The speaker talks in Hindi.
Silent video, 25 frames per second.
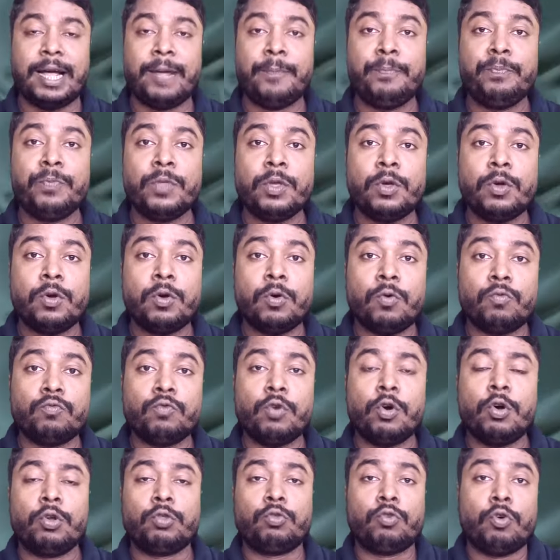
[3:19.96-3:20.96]
है
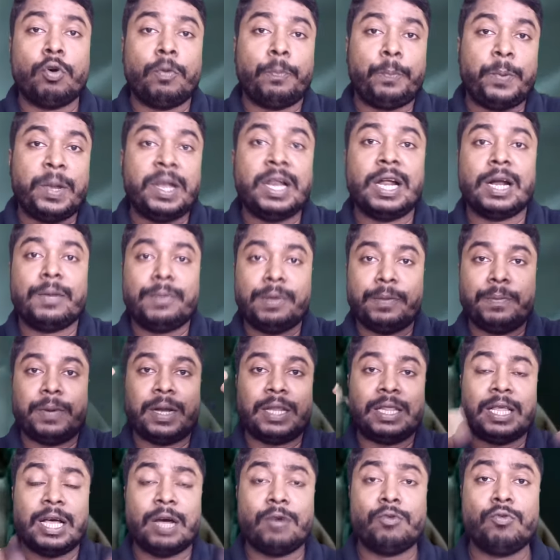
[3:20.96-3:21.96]
वो दो पिलर में
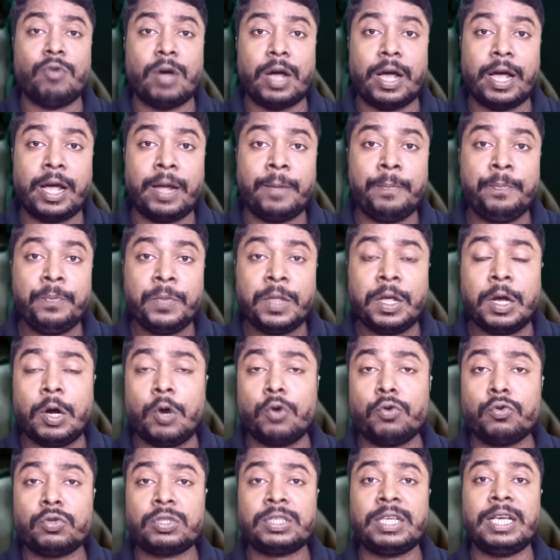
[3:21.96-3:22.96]
बांधा हुआ है
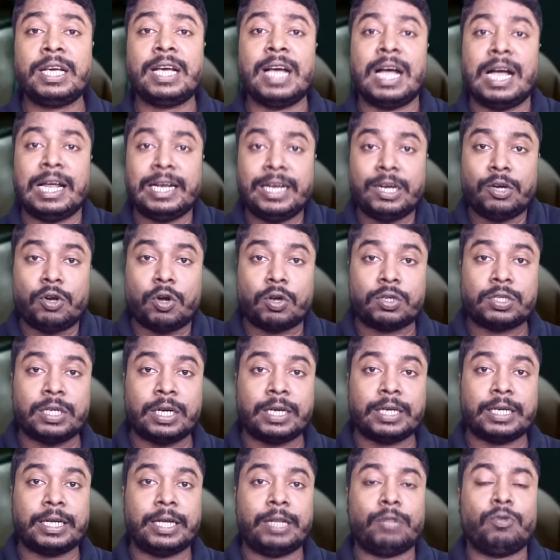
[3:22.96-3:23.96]
और उसकी कहानी
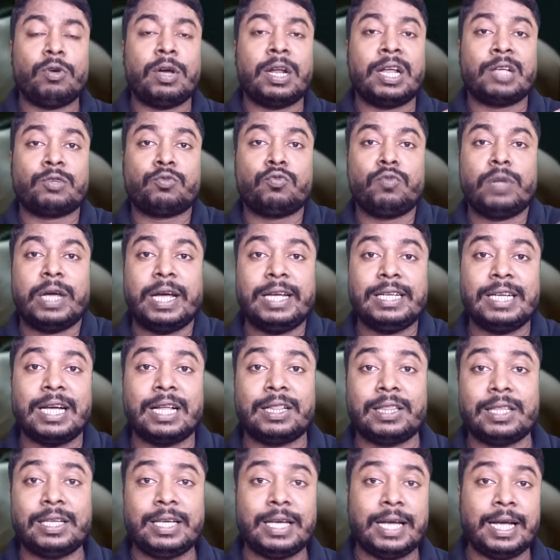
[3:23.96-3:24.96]
डॉक्टर के द्वारा सुनाई
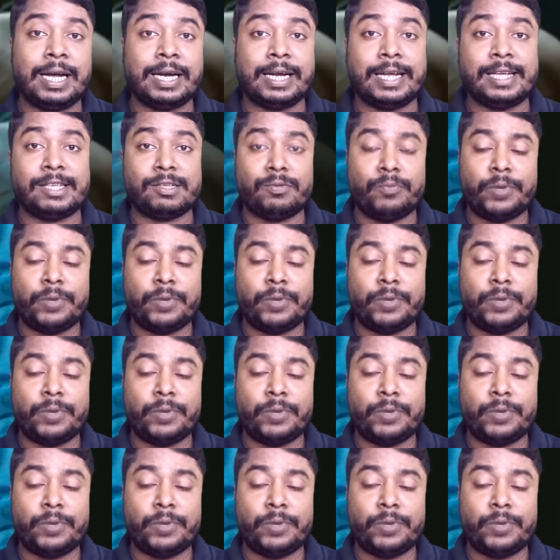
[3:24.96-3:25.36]
जाती है कि